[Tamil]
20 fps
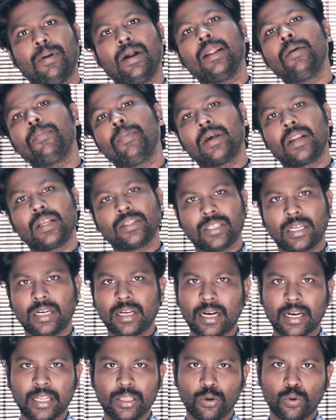பல பேரை
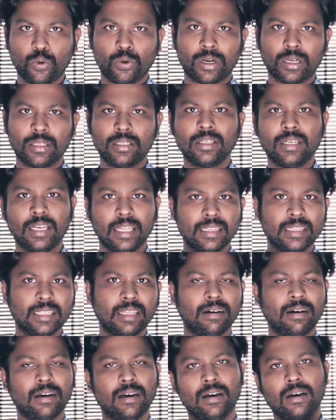சென்றடையும்ன்றது எந்த
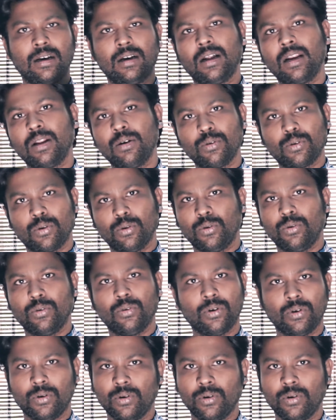அளவுக்கும்